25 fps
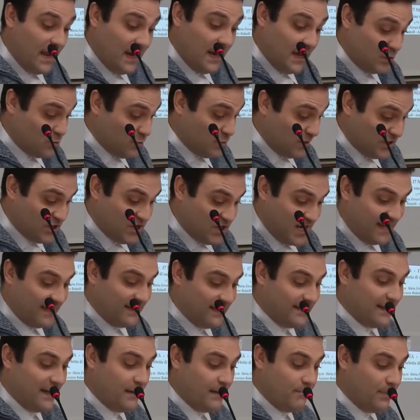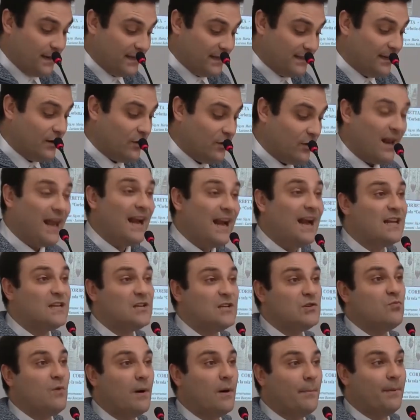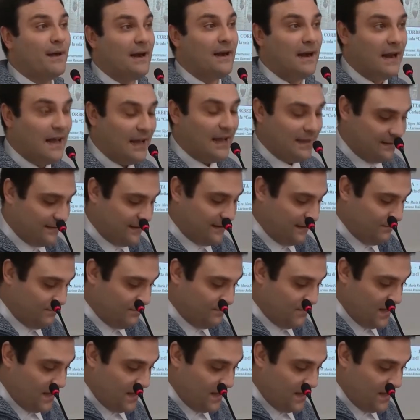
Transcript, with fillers: la sua gente, in particolare la sua parlata.